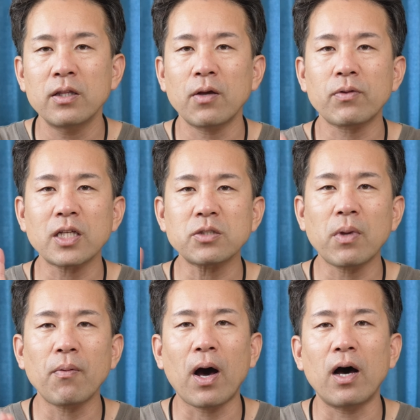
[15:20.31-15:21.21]
で2つ
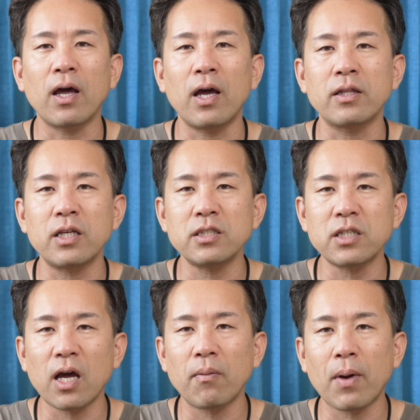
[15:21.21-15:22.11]
目は、え
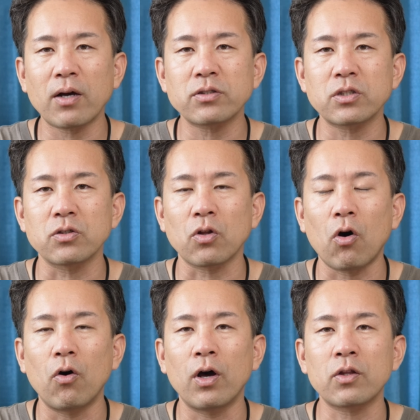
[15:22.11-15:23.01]
DJI マイク2
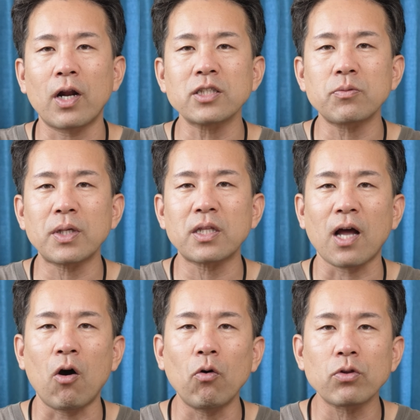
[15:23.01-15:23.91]
の
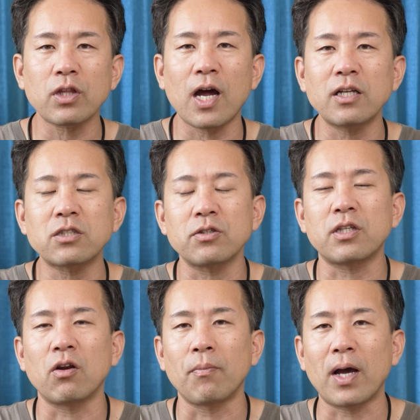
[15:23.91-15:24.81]
トランスミッター本体につい
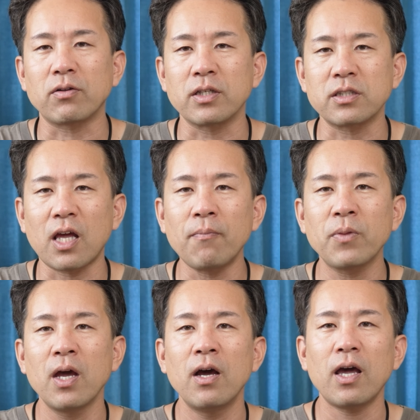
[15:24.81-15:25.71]
ているマイクですね。
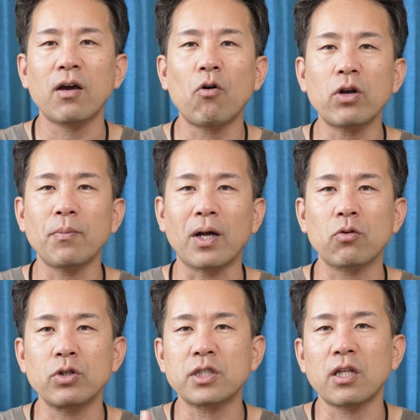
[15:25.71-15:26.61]
えここに今
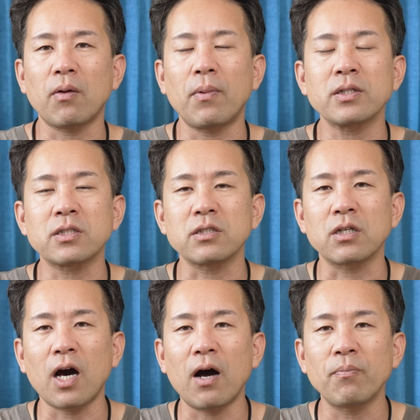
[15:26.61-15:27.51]
取り付けてます
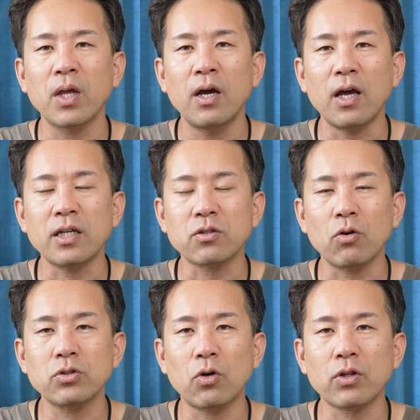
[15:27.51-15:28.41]
が、えそ
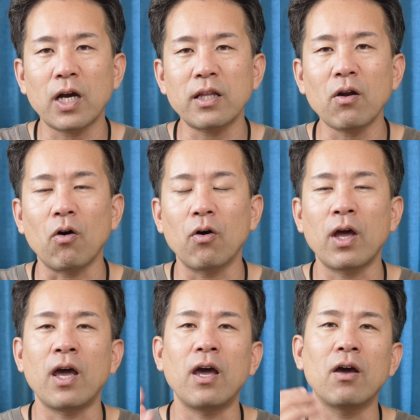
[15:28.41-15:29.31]
の状態での、
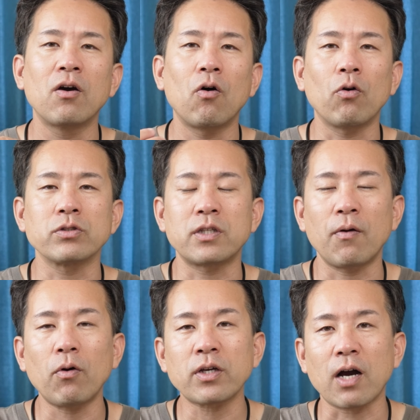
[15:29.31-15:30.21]
え音
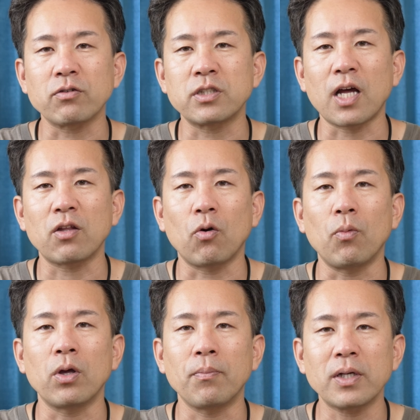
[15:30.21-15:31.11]
声を比較したいと思
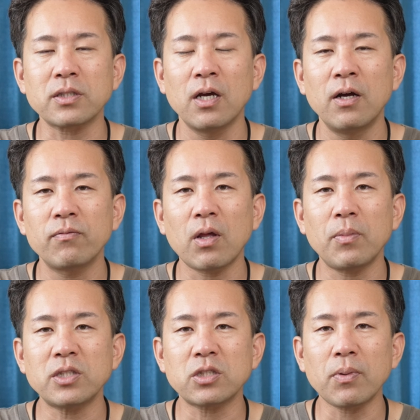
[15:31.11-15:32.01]
います。で、
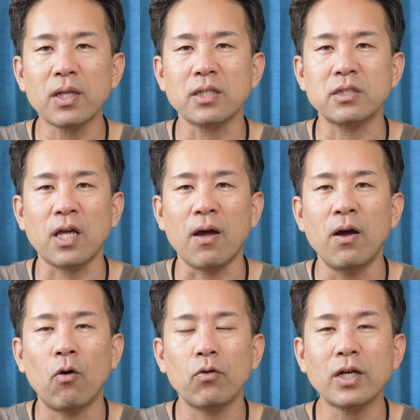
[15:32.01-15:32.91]
3つ目はですね、
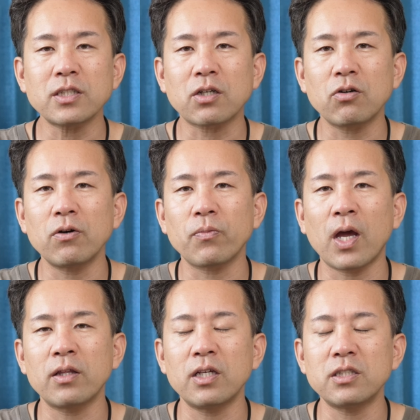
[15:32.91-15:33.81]
同じく、
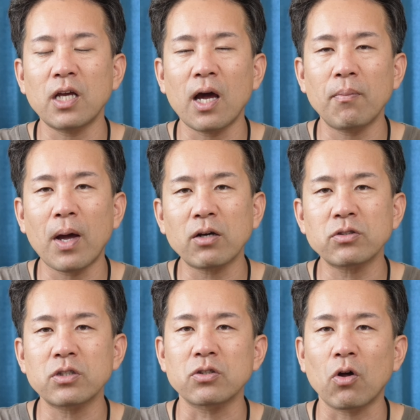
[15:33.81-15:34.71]
え DJI マイク
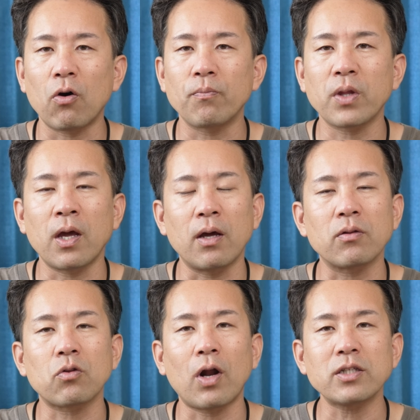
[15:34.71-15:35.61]
2の、
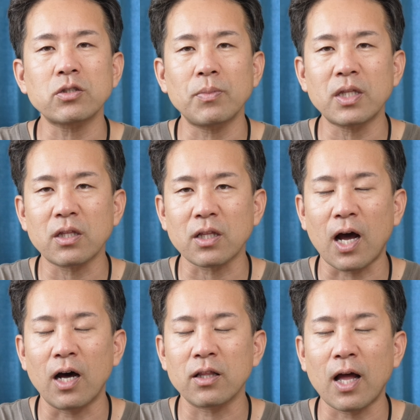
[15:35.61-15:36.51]
え
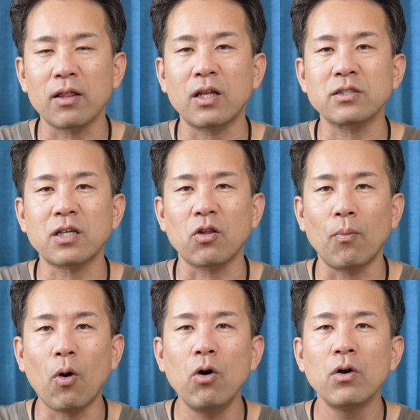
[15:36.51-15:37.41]
トランスミッターなんですけど
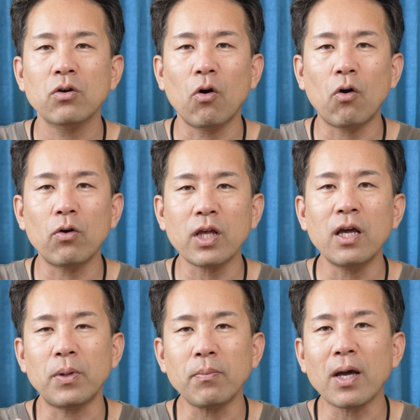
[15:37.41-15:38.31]
も、ここ
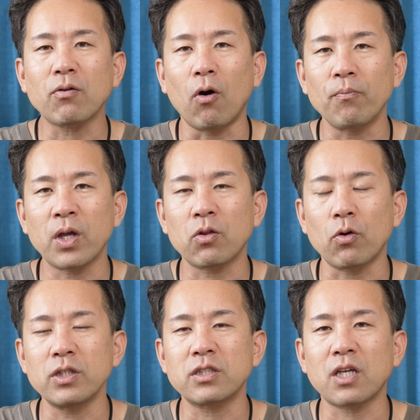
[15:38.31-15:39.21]
にピンマイクを、ね、
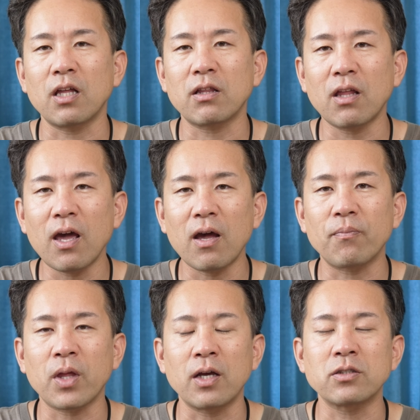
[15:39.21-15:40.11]
取り付けて、
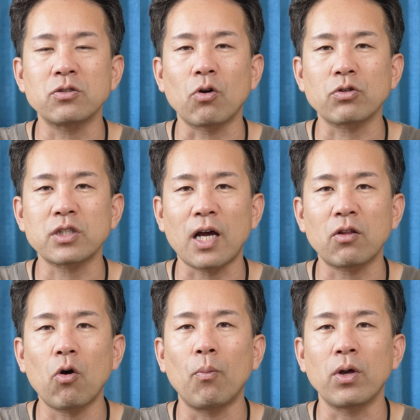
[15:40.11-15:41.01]
え収録したい
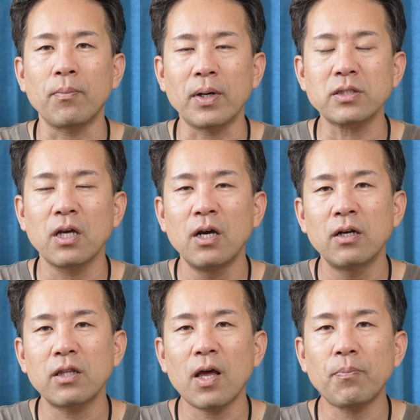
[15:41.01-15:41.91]
と思います。
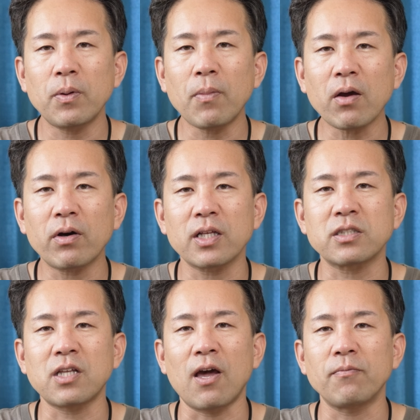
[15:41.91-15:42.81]
で、ピンマイクはで
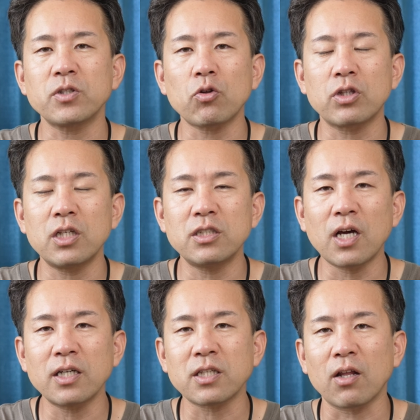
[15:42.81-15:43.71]
すね、ちょっと
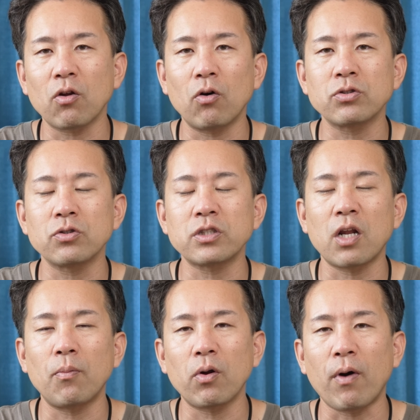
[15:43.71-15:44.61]
DJI さんの純
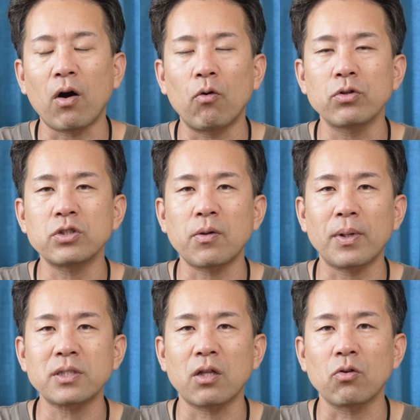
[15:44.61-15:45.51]
正のものは購入して
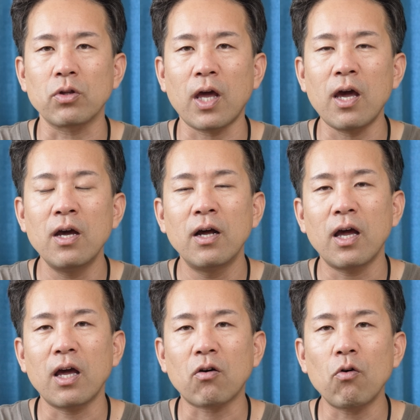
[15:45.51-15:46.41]
ませんので、
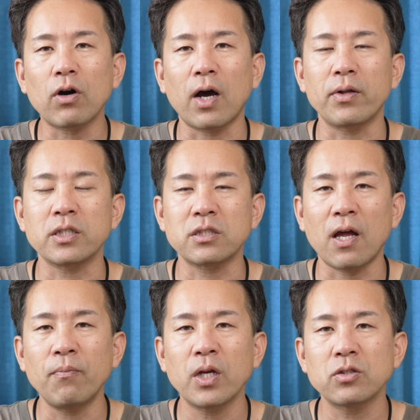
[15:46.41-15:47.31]
え今回はです
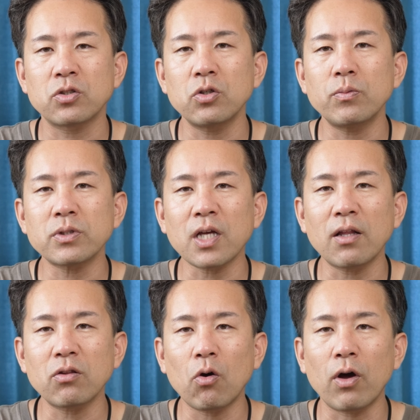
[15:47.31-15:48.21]
ね、Zoom
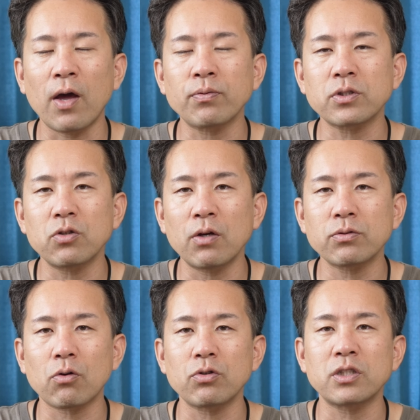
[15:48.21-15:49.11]
さんの F2 に
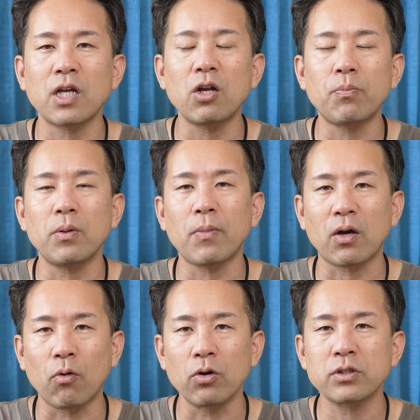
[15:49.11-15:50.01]
付属している
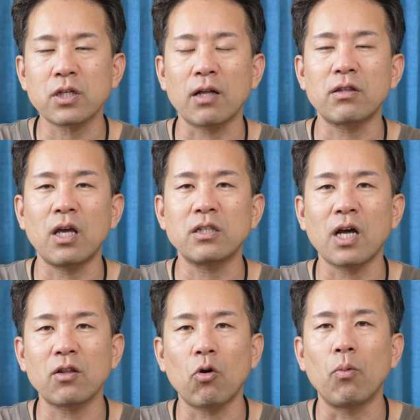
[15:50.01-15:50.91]
ピンマイクを使っていき
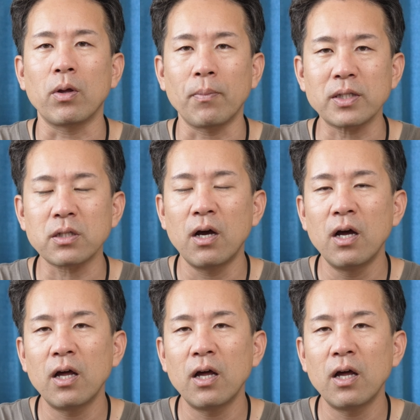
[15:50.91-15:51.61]
たいと思います。